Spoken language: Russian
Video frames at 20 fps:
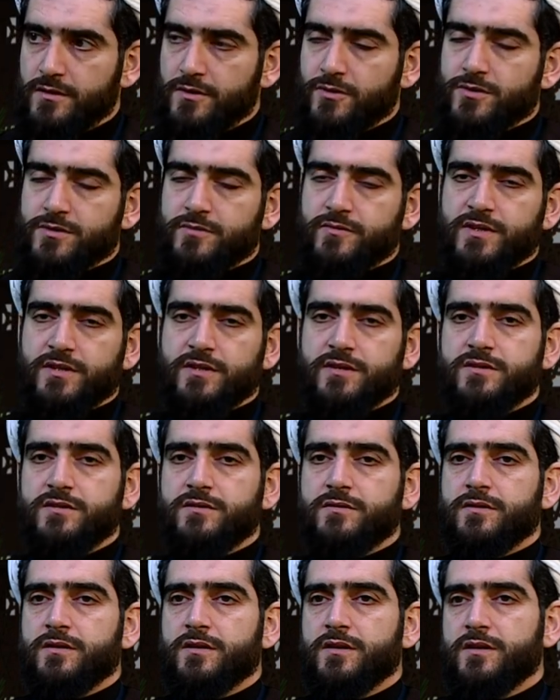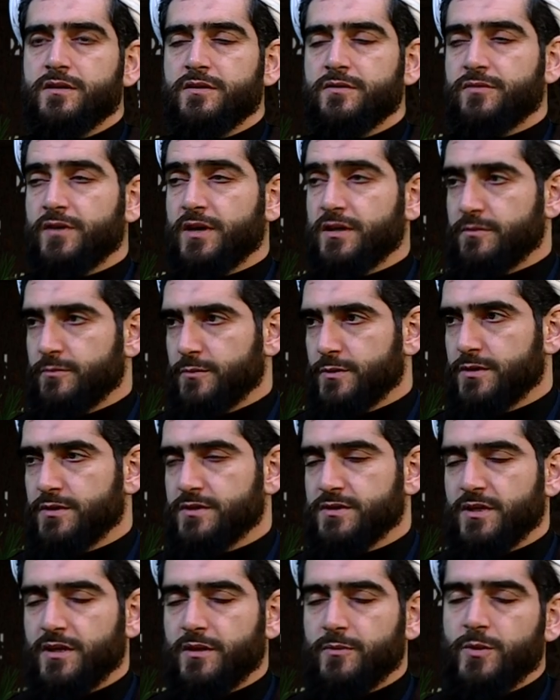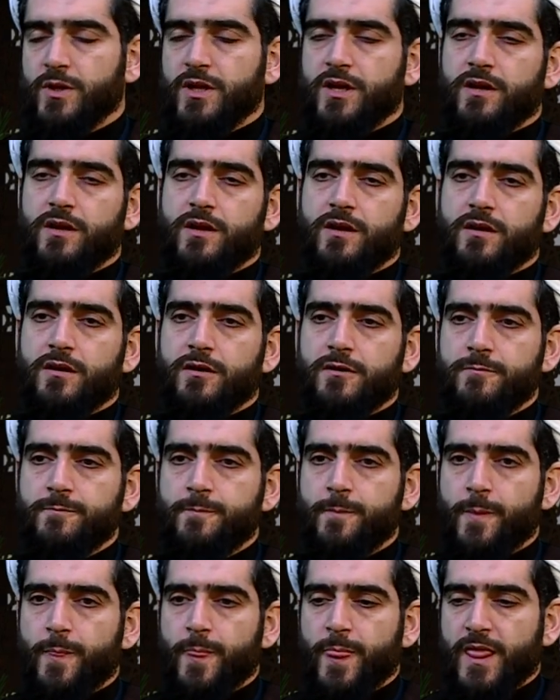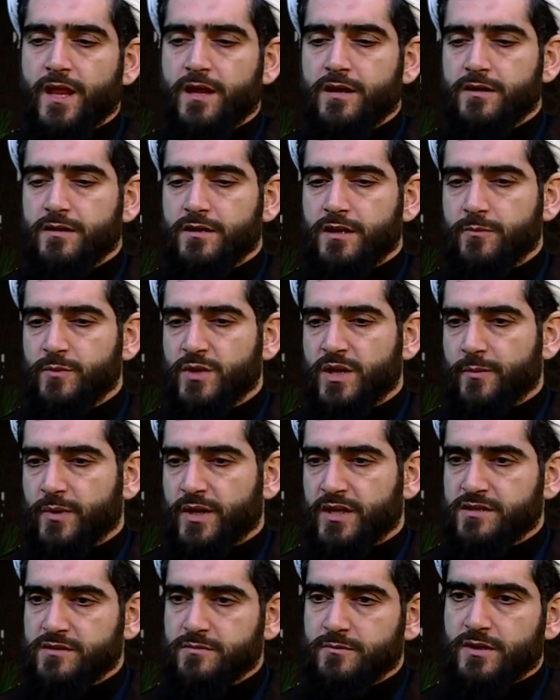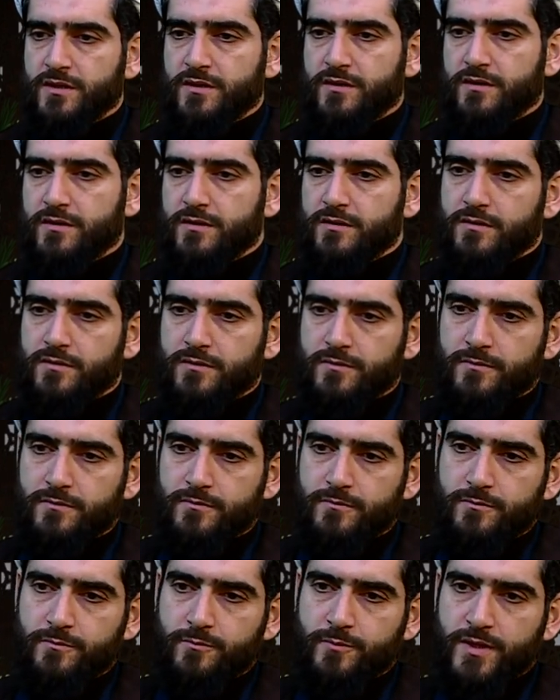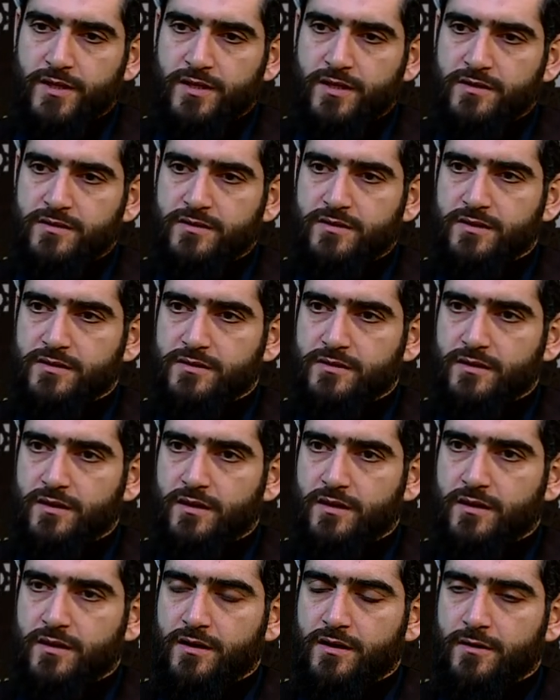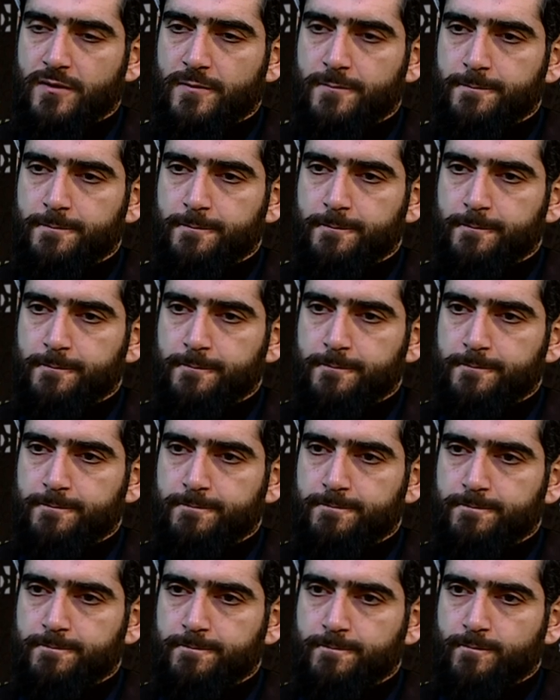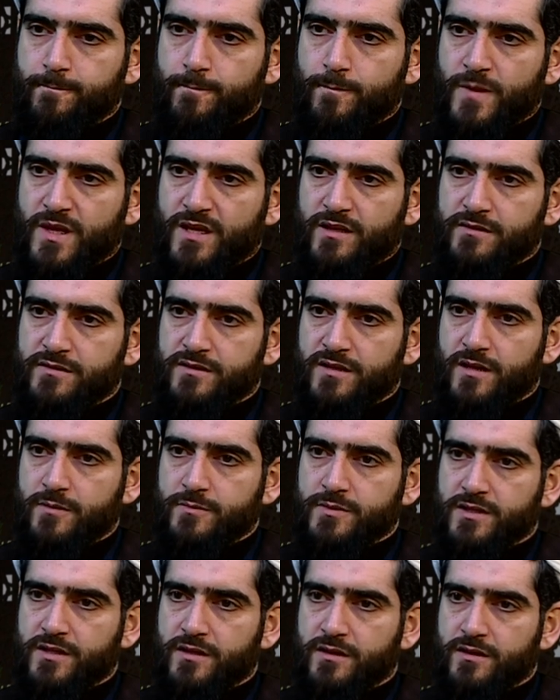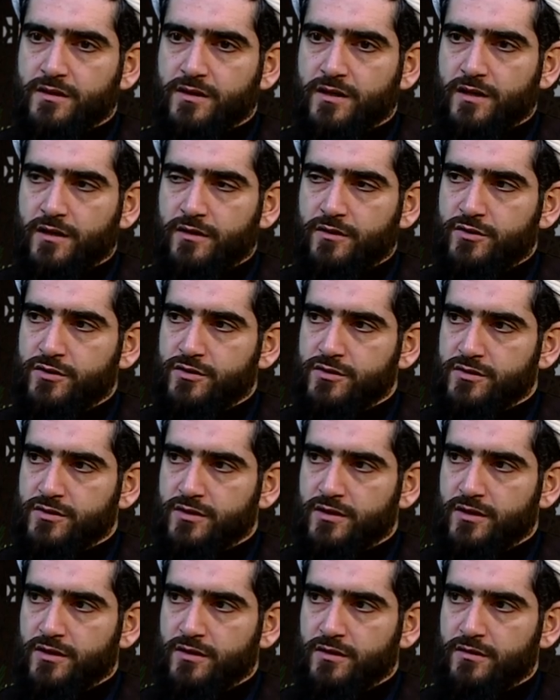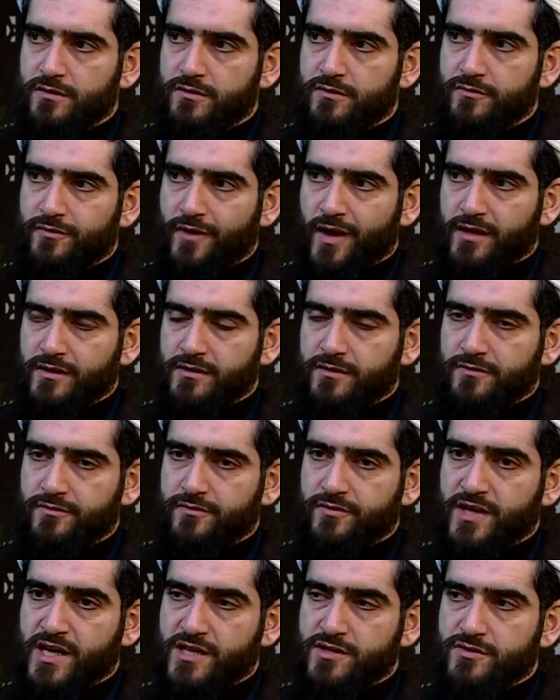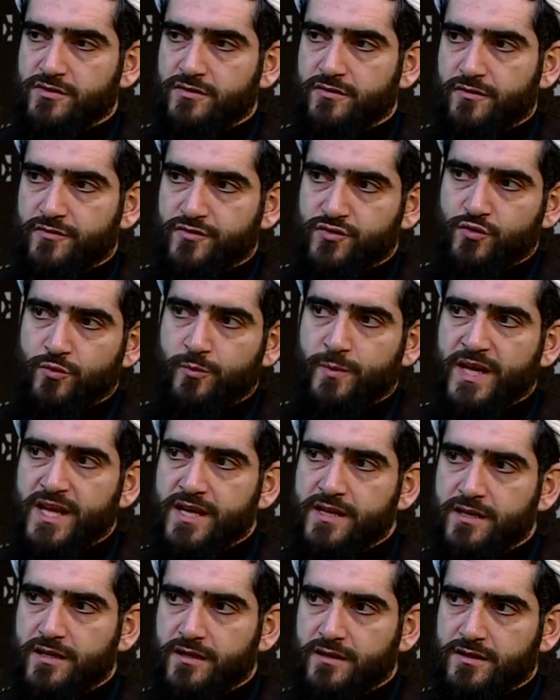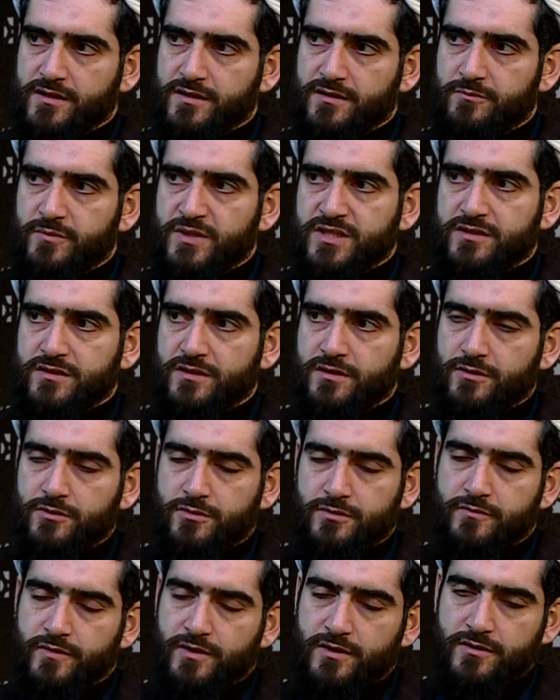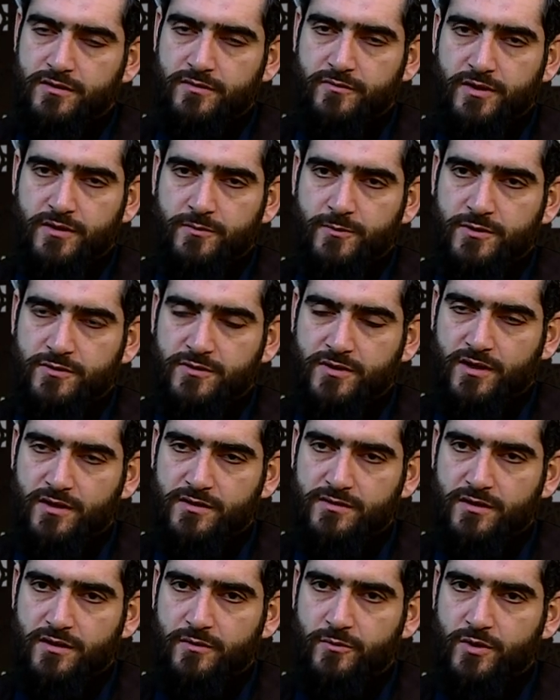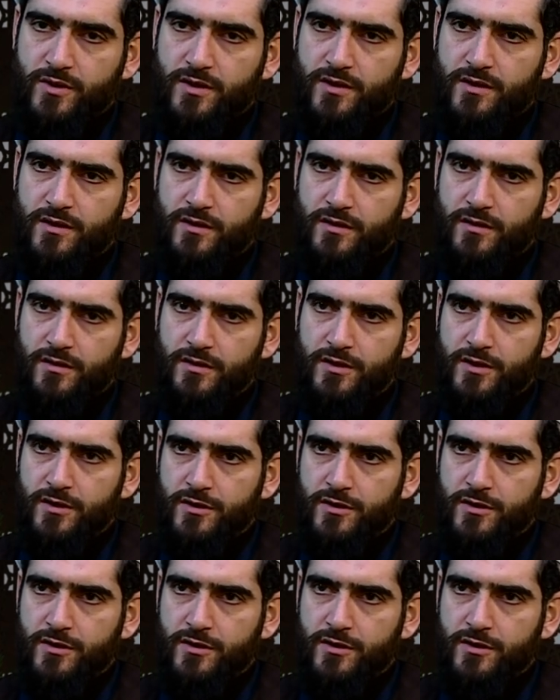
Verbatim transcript: ее светлости Фатимы, саламулла алейха, нам необходимо понять несколько исламских и коранических фактов в качестве вступления к миссии ее светлости Фатимы Тазара, саламулла алейха.